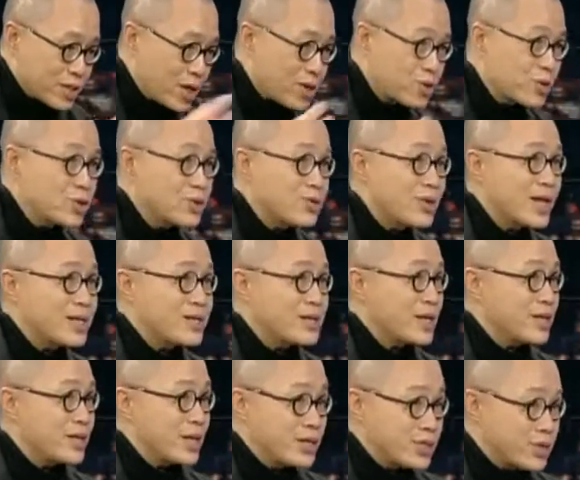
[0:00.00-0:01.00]
整条村赚
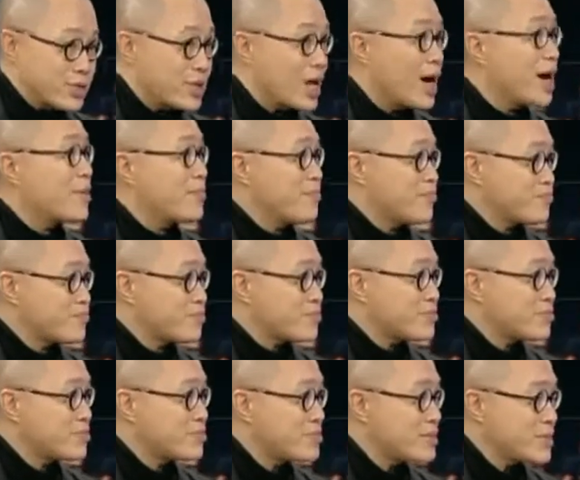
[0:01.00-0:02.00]
钱的就有他，
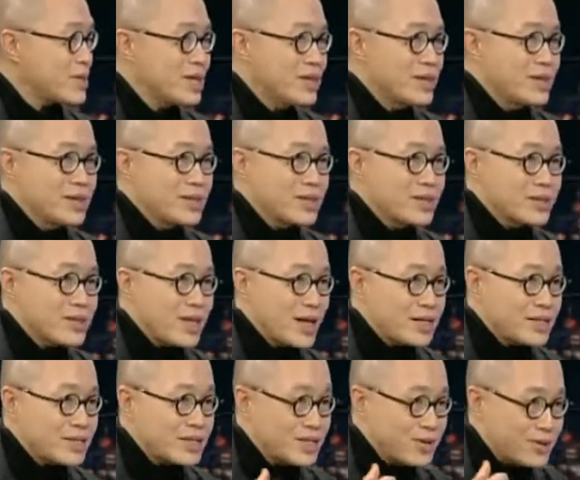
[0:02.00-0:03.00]

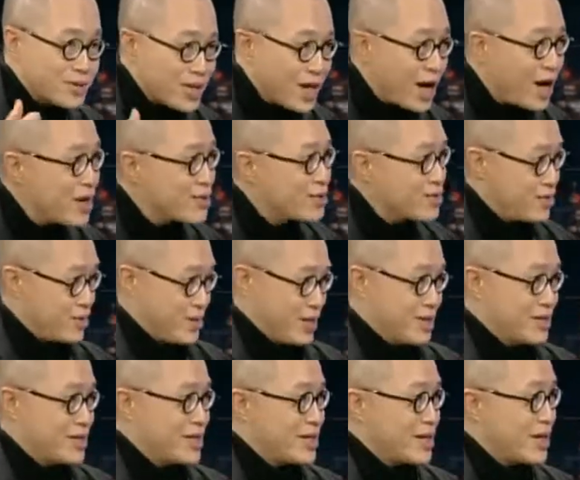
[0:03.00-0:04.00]
但只有他有
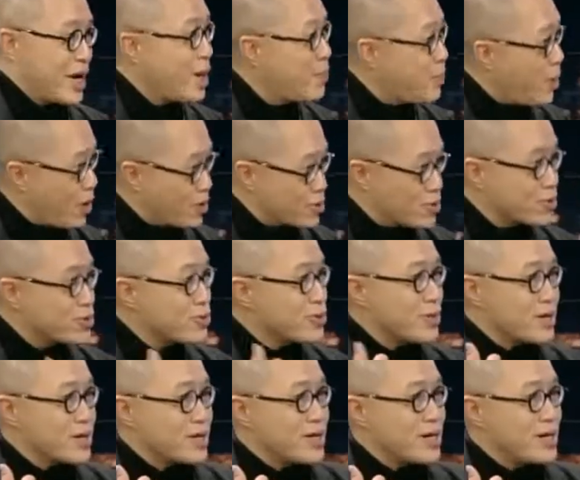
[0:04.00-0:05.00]
能力，还跑出去